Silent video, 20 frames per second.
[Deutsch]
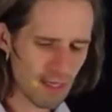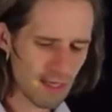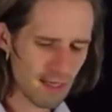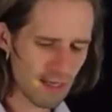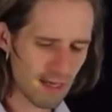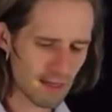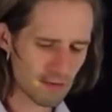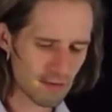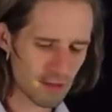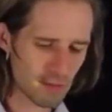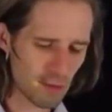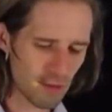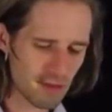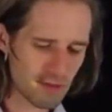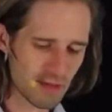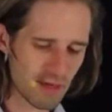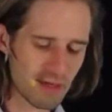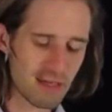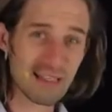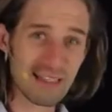Also ich
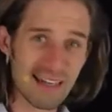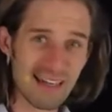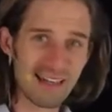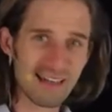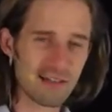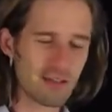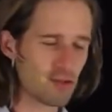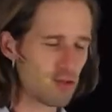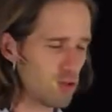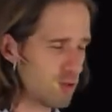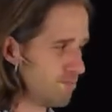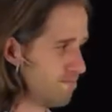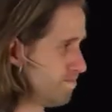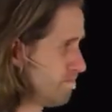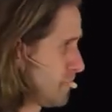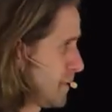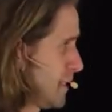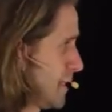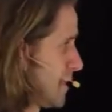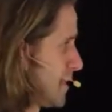möchte eigentlich dahin kommen,
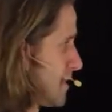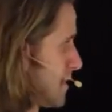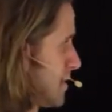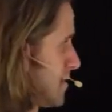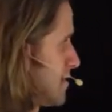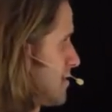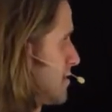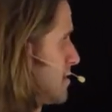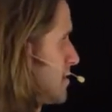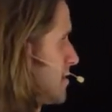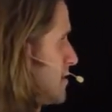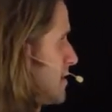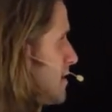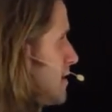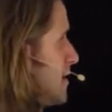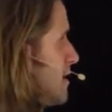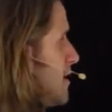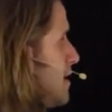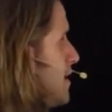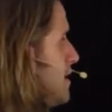dass
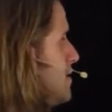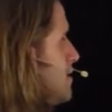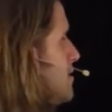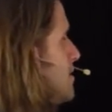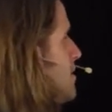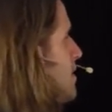ihr letzten